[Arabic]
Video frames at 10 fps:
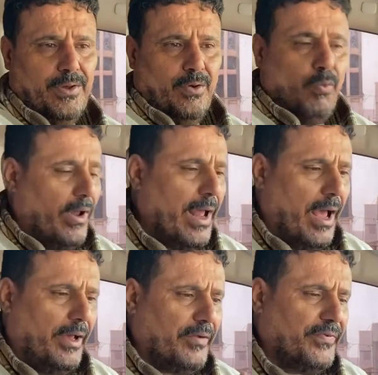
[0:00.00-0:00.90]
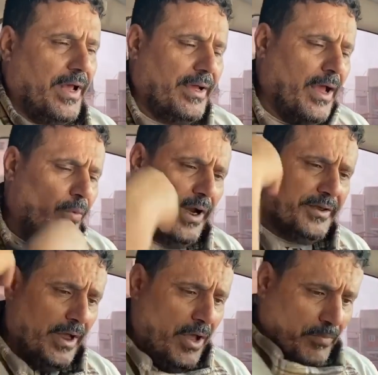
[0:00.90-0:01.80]
ولا عرفنا يا
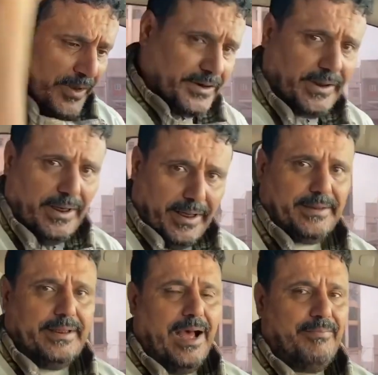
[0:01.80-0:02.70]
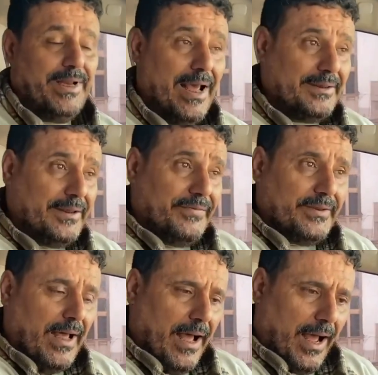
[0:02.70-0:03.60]
ولد مسك الختام لا
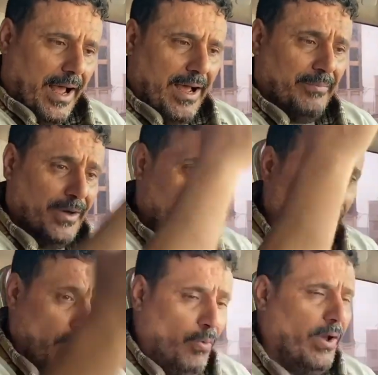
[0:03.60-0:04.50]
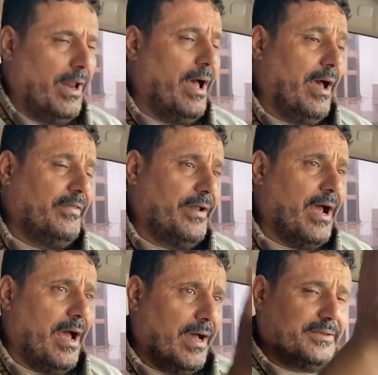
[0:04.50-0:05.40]
شفتها حامل ولا
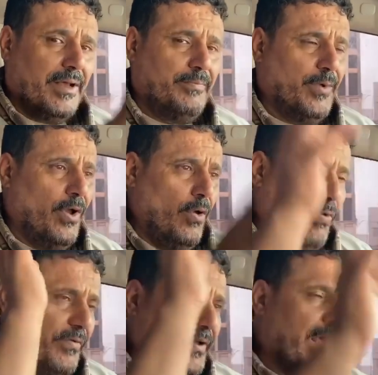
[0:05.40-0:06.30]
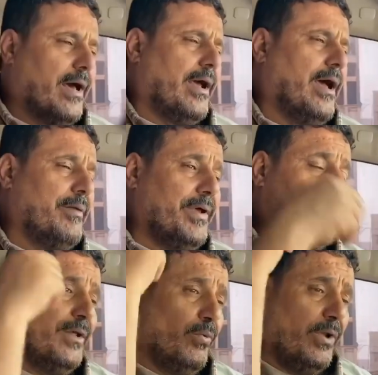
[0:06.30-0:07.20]
عذراء عزب وافكارها
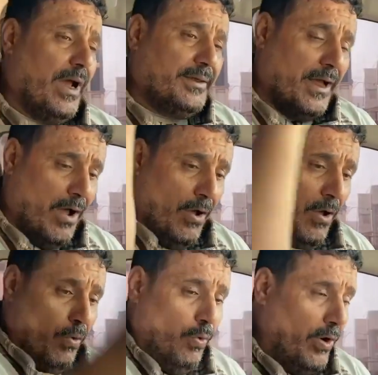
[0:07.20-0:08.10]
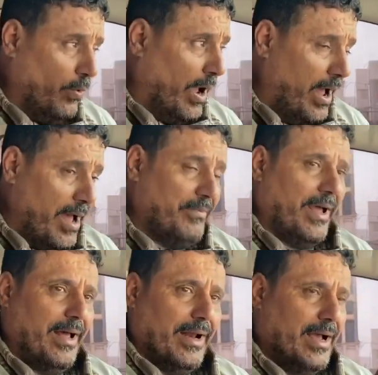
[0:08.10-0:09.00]
بين الولاده والوحام
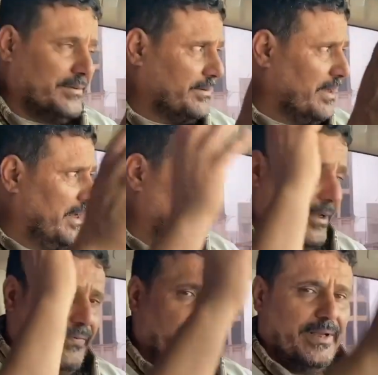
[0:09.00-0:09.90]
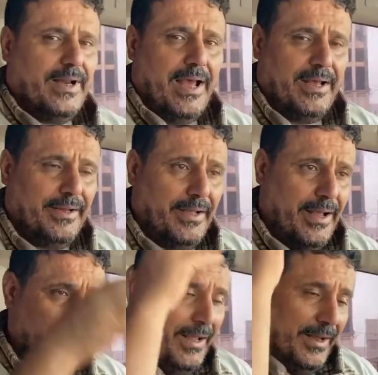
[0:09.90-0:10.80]
خلاص يكفي لا
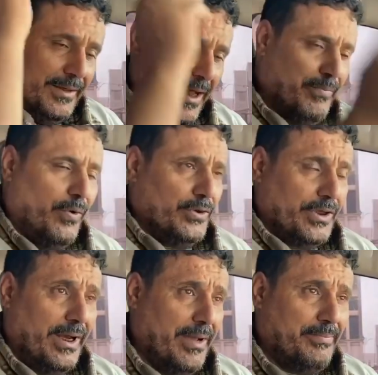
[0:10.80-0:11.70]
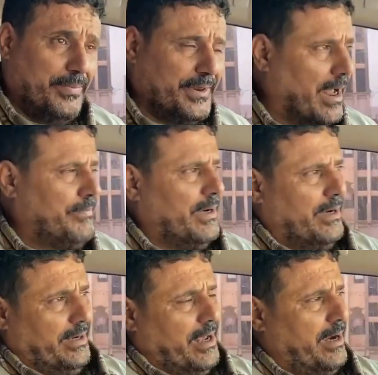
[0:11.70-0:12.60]
هنا يا ابو شنب دام
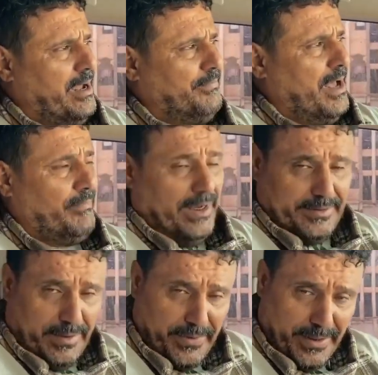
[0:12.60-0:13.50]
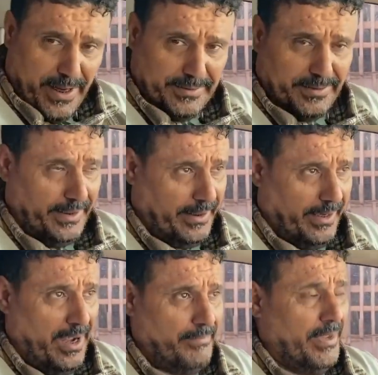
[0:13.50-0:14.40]
الكرامه مكسب الناس
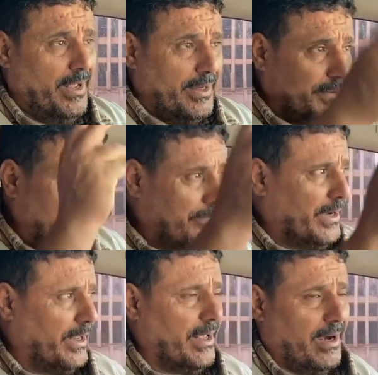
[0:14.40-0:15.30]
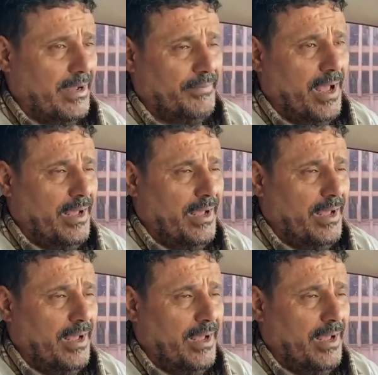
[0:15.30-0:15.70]
الكرام دام الكرامه